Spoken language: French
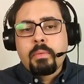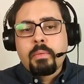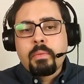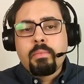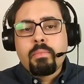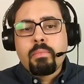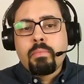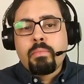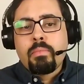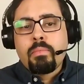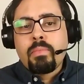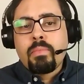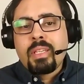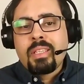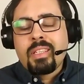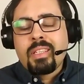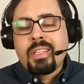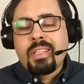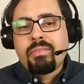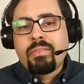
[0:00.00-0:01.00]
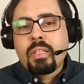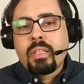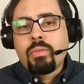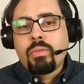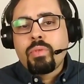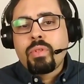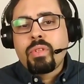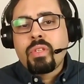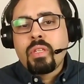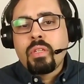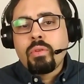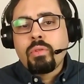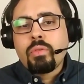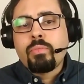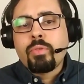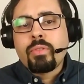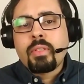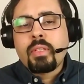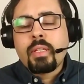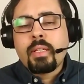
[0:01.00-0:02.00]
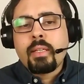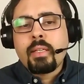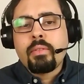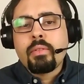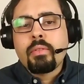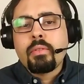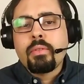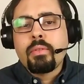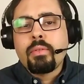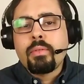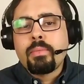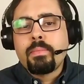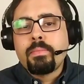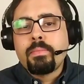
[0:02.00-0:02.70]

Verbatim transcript: mais ça va aussi augmenter le,